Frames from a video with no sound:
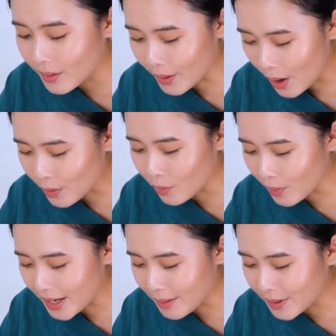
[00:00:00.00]
Con cũng
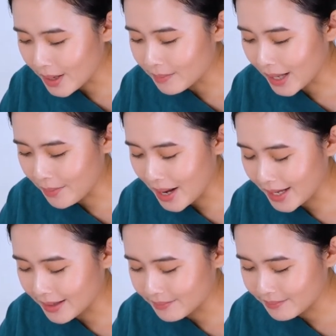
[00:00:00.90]
có đem cơm theo
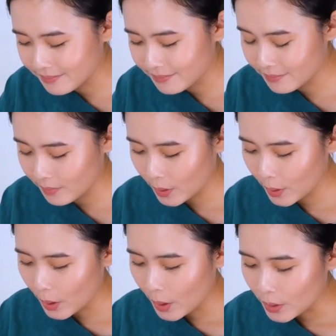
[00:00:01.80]
đây.
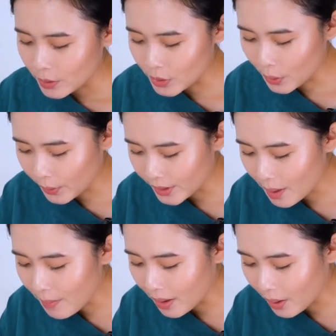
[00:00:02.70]
Rồi
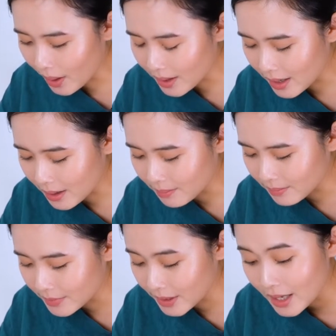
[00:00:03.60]
nó mở gói cơm
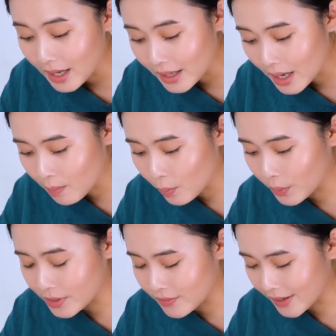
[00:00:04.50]
Cơm
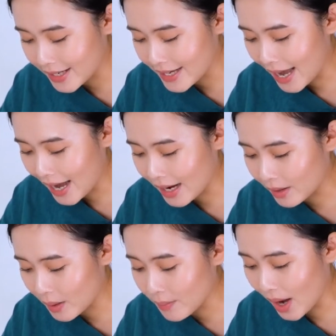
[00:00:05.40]
của Svatika là
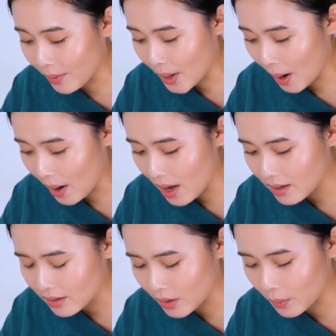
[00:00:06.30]
cơm gạo đỏ,
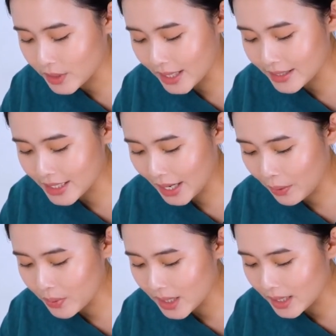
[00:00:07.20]
không trắng
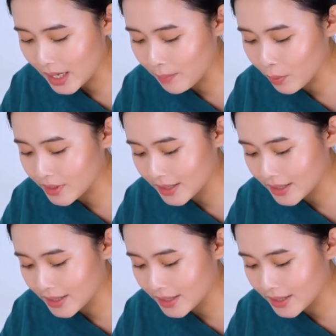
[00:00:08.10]
trẻo như cơm của